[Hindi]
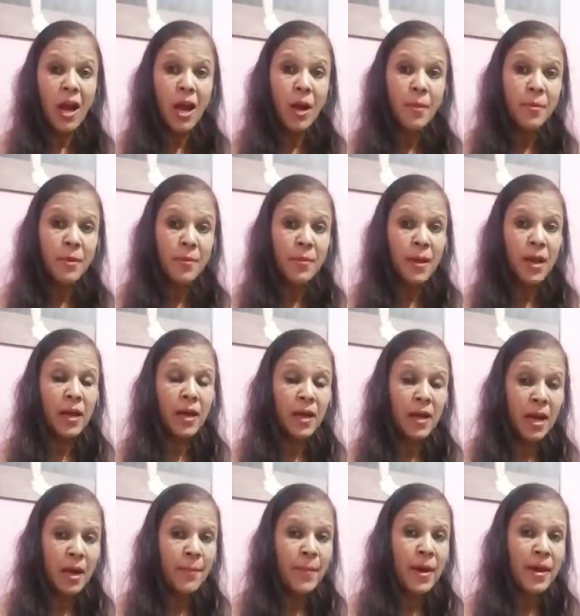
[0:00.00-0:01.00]
अभी भी अगर
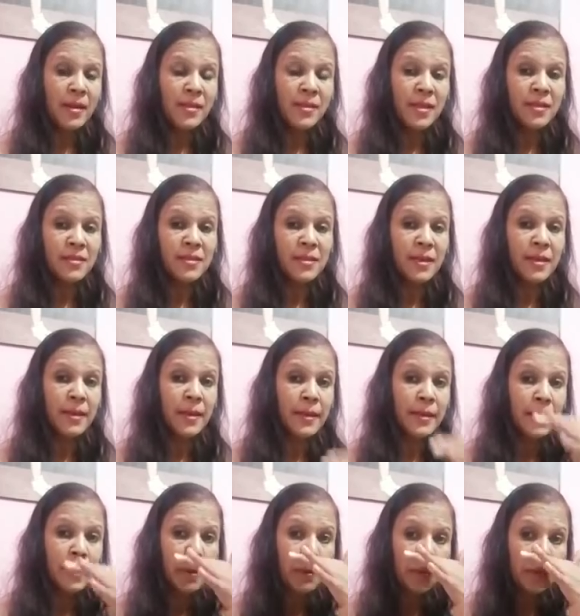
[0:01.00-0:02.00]
हमारे देश के
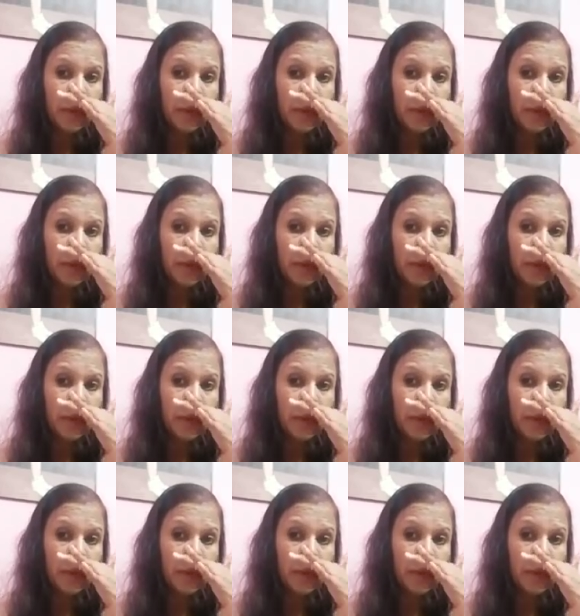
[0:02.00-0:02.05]
नेता